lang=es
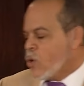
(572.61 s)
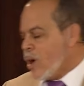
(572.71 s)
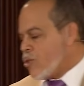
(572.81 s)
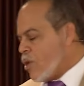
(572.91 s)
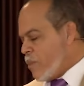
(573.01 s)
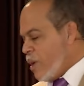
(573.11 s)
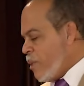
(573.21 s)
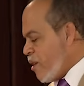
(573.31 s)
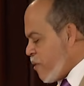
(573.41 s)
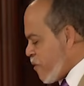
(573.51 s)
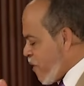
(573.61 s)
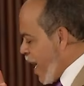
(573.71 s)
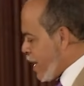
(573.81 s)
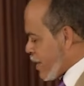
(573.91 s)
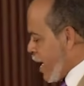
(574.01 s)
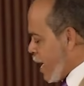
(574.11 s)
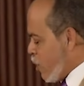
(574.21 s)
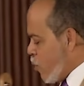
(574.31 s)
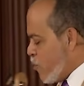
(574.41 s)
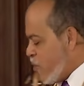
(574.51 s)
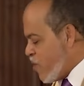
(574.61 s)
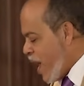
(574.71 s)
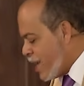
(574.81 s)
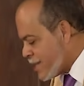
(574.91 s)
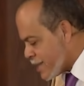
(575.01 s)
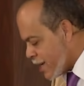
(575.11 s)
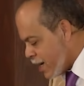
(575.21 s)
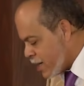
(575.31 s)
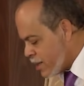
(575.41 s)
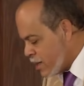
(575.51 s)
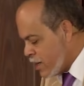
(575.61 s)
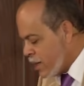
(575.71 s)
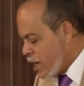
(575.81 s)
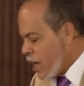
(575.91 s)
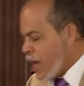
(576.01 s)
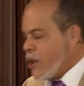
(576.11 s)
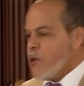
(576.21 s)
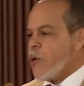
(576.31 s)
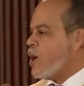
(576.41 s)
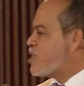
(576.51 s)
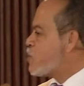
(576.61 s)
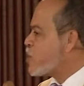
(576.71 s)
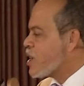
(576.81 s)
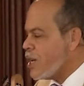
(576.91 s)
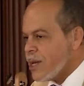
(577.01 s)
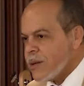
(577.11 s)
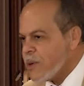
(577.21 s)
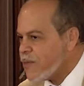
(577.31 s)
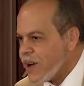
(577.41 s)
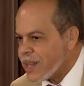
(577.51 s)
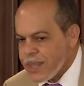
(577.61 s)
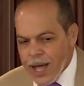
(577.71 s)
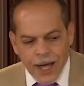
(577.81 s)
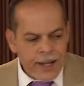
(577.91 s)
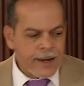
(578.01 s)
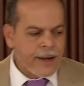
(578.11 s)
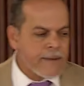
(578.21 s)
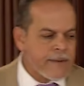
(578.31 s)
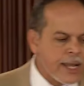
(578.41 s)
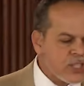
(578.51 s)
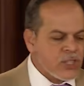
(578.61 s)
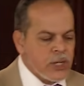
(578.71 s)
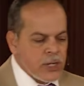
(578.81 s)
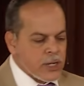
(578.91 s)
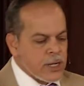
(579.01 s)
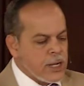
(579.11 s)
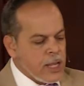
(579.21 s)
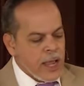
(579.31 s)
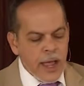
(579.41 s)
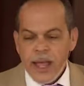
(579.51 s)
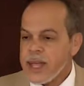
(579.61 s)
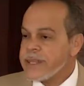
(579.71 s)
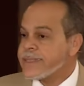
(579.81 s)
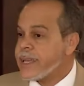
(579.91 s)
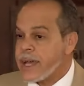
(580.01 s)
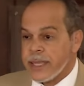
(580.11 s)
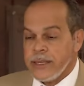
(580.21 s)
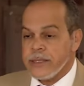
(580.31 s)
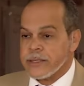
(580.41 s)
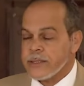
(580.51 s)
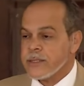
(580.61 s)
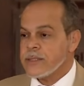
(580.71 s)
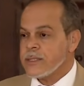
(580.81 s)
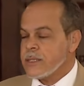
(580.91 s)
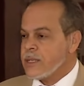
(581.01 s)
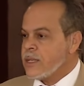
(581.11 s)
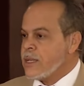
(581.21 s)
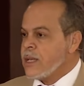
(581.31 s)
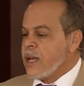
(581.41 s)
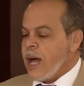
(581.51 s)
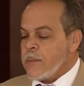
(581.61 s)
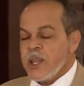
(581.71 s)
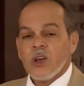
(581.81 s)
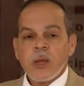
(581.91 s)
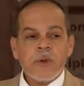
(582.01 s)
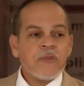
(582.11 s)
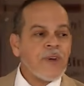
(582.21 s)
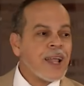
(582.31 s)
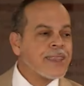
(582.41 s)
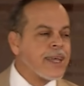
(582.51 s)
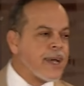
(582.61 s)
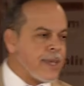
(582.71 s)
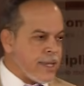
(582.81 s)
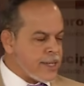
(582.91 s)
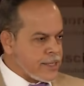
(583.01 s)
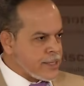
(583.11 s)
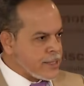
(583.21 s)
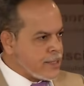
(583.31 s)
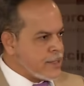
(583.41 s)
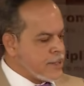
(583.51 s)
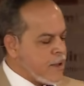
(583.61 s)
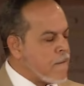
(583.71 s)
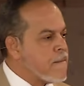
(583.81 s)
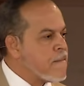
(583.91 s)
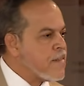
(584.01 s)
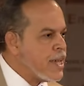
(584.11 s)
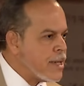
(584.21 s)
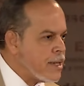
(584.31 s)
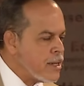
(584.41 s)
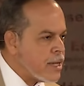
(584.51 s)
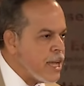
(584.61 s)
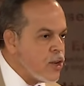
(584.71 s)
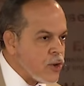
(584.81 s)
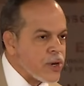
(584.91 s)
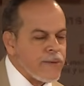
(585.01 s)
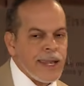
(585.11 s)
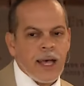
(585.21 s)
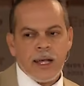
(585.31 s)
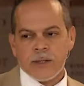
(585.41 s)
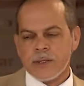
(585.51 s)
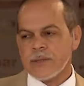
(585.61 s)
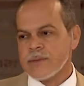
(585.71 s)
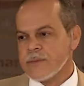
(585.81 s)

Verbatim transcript: Cuando a mí me falta confianza, no es porque me falta revelación, está aquí. A mí lo que me falta es fe en lo revelado